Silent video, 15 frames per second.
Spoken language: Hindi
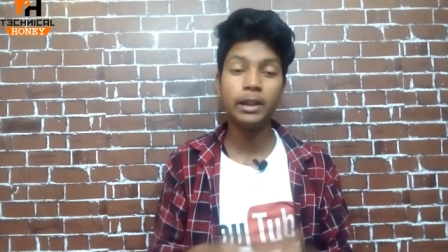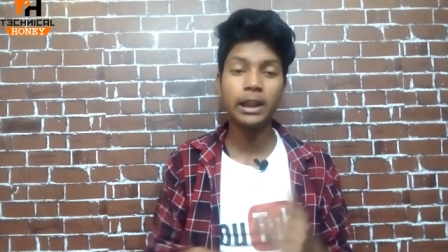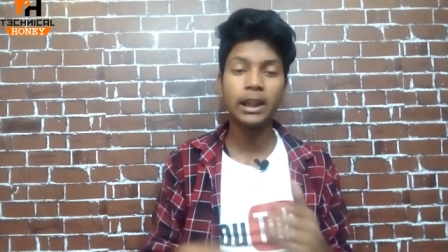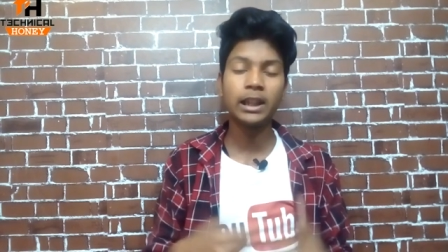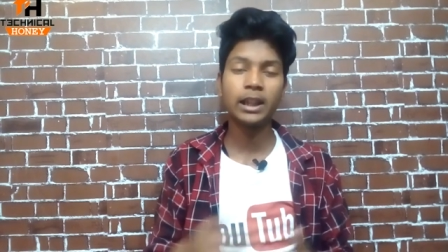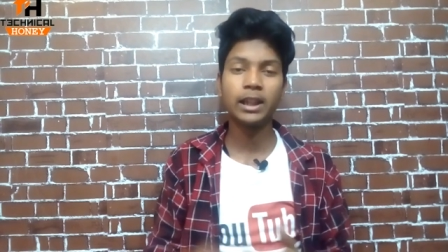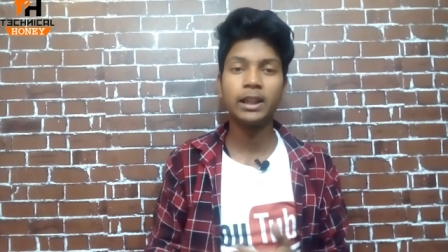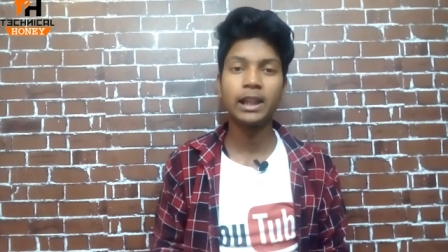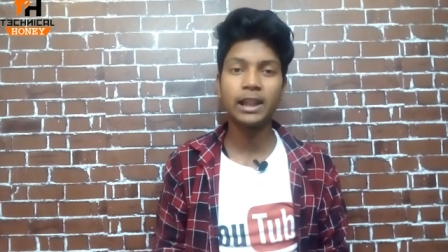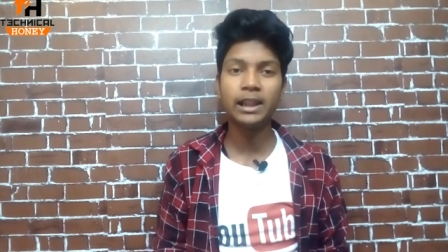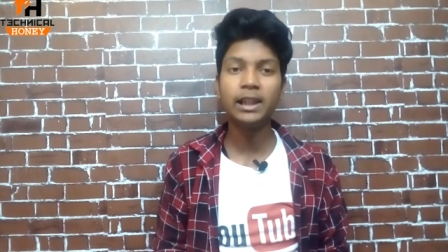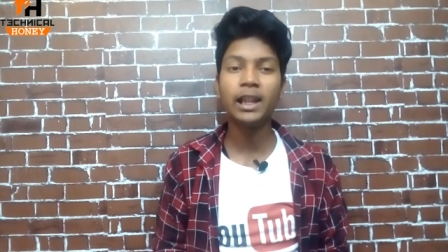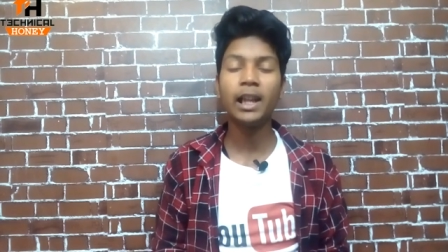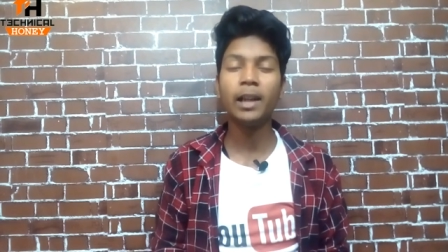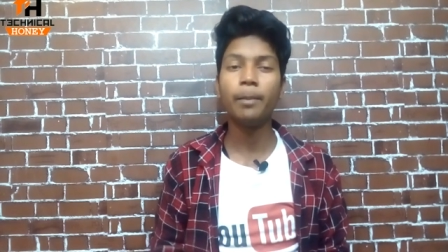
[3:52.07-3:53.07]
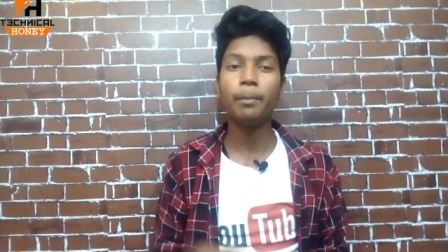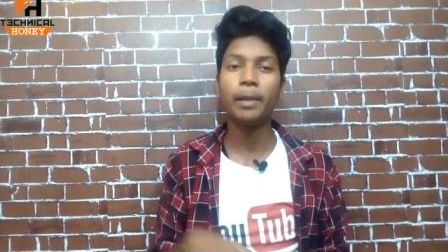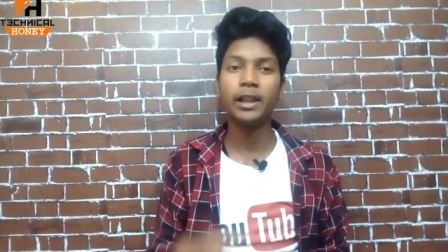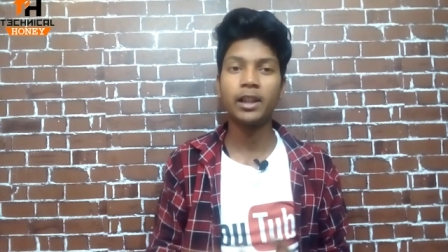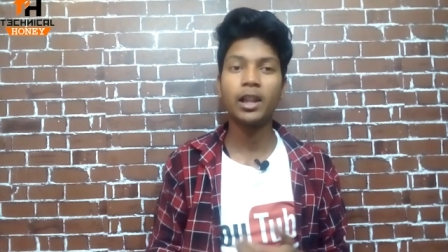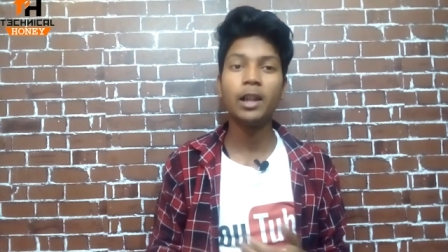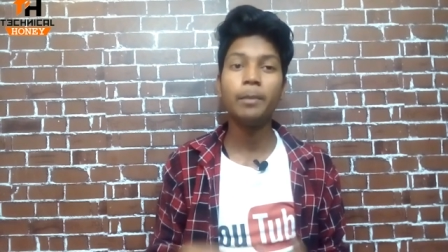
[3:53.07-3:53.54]
देख देखिए रहे
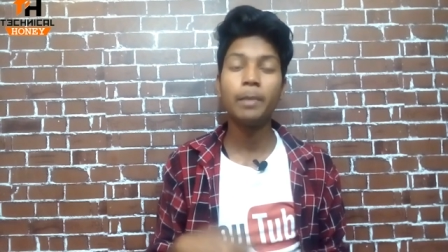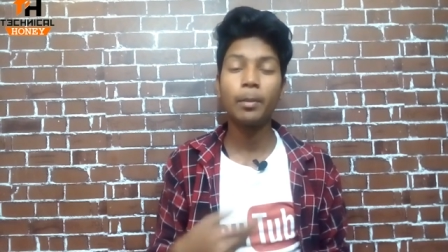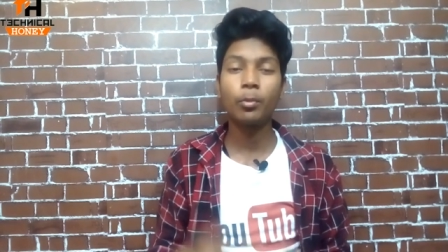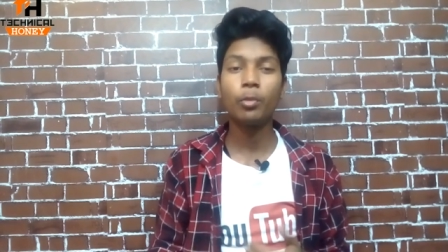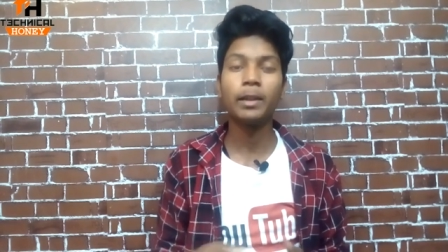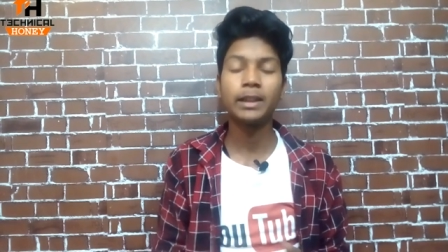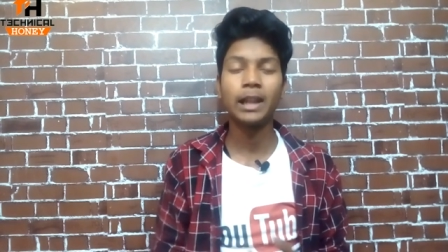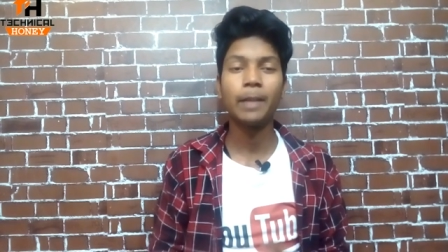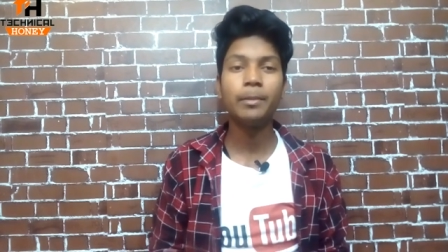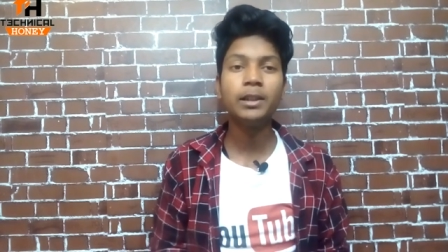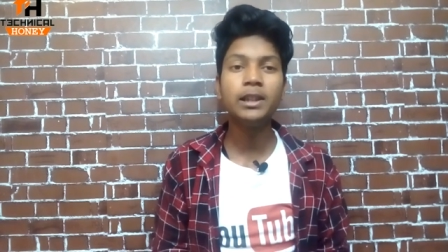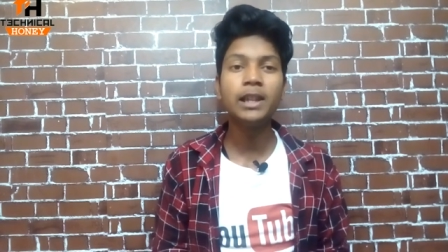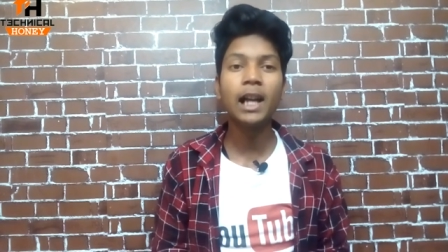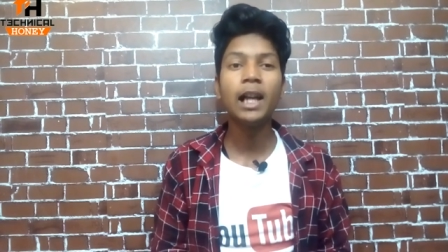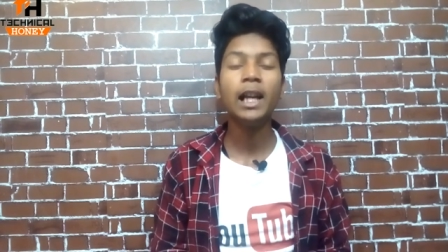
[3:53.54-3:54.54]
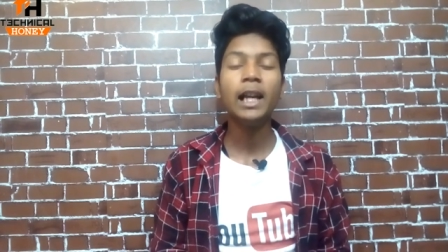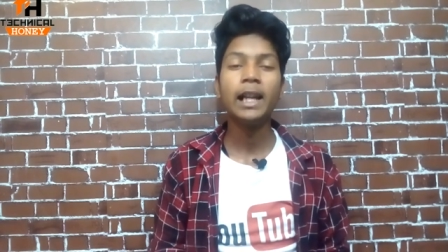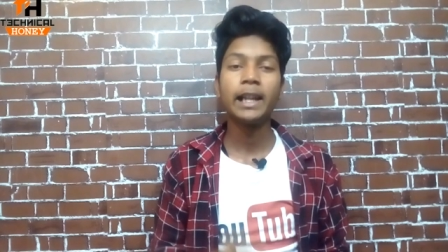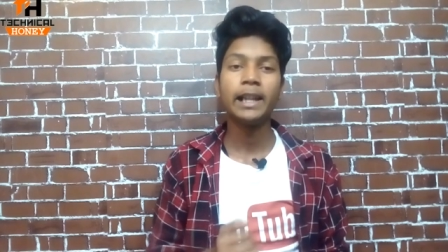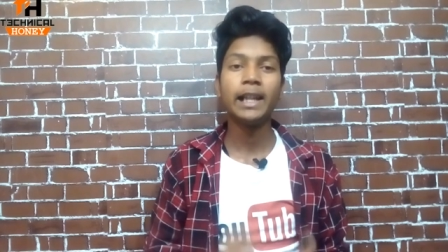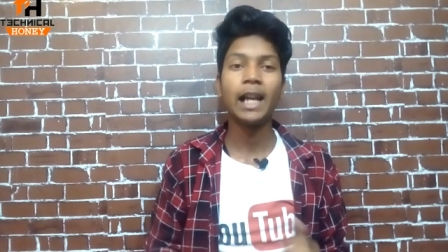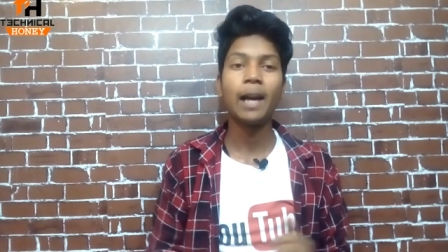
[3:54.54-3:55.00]
प्रैक्टिकली मैं आपको बता भी दिया
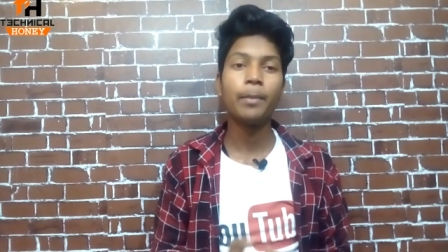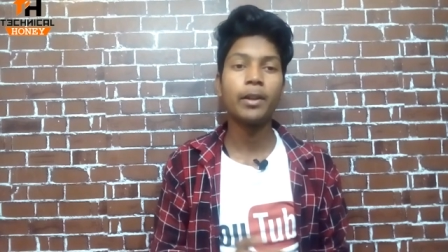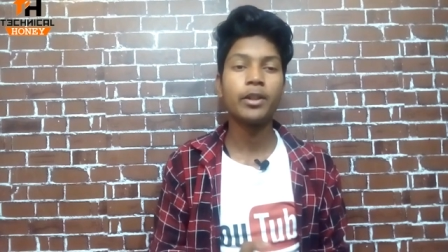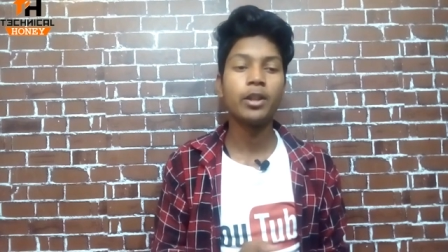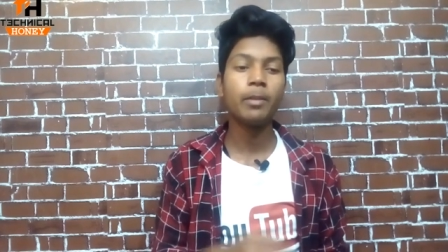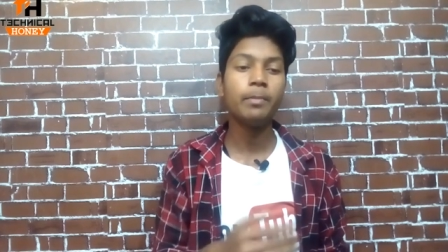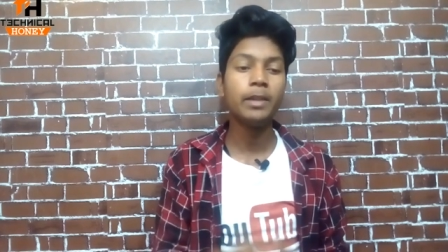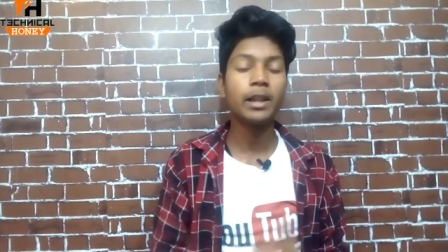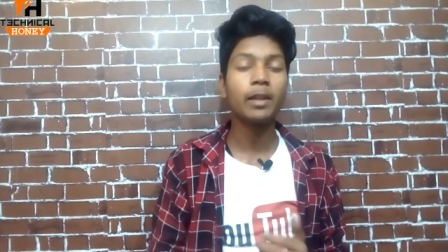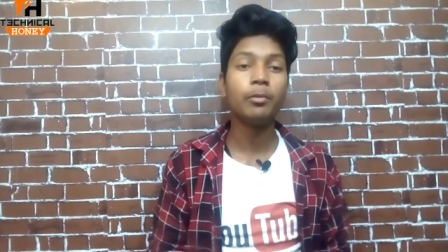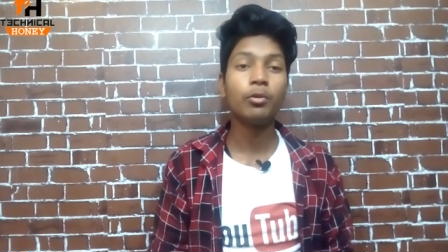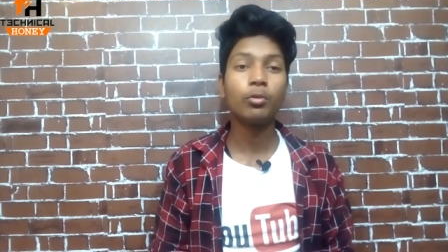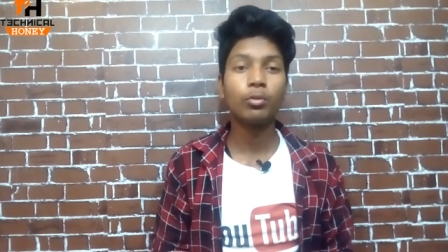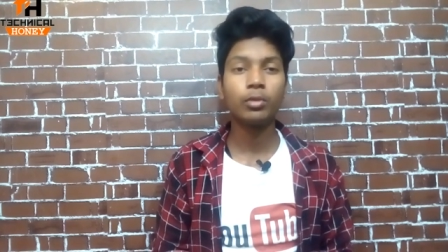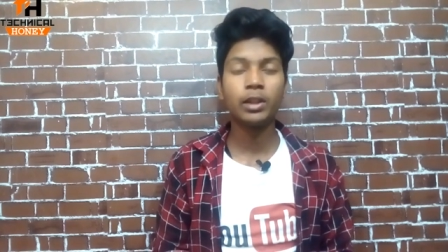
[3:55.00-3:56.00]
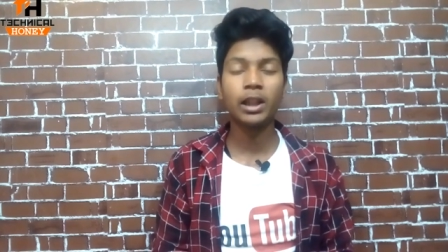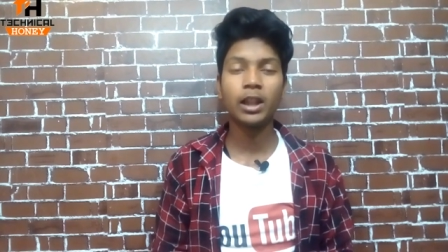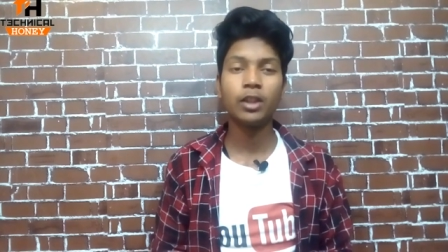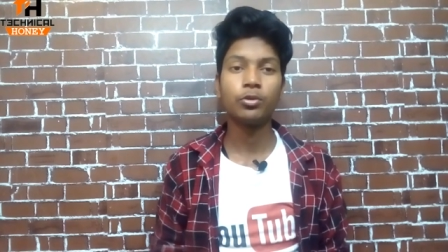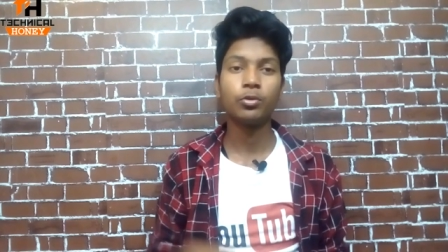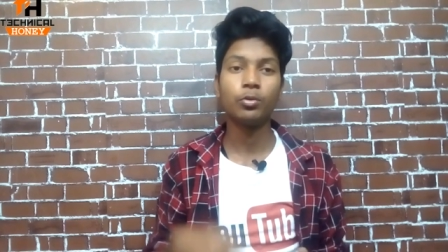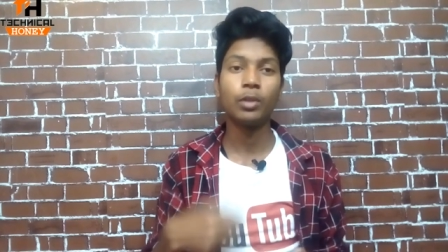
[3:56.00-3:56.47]
कि यहाँ पर जब भी एक वीडियो को देख
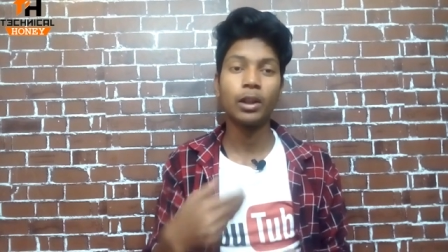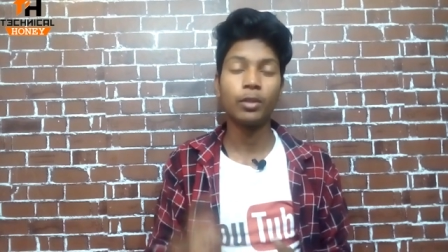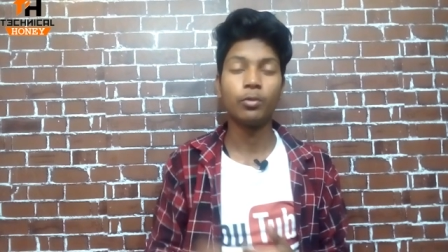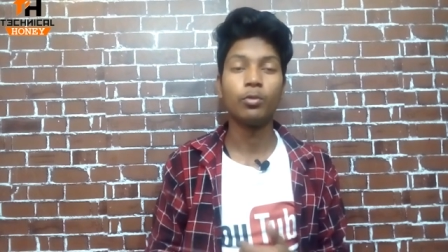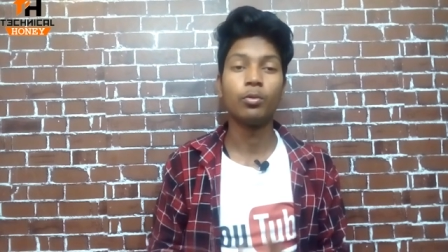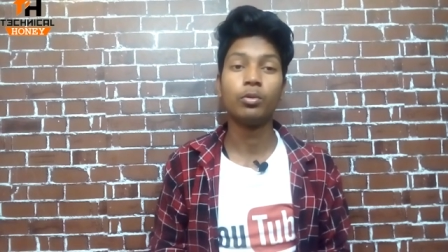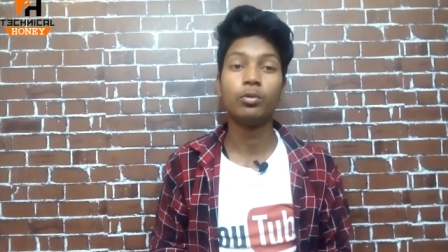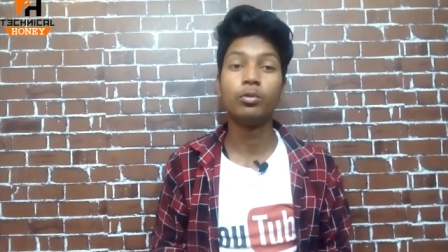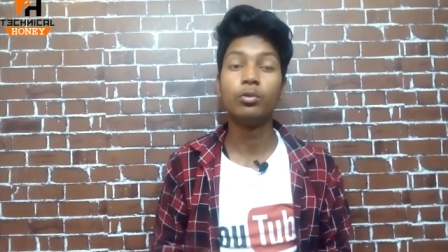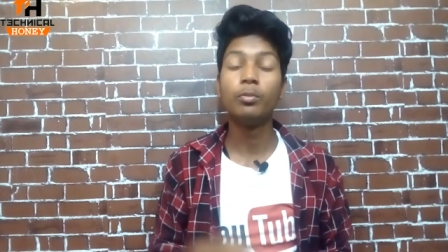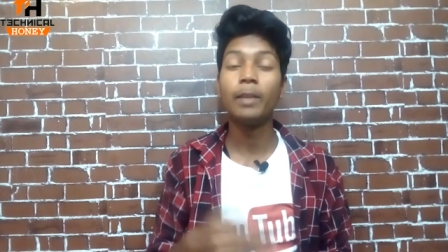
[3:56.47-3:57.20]
रहे हो तो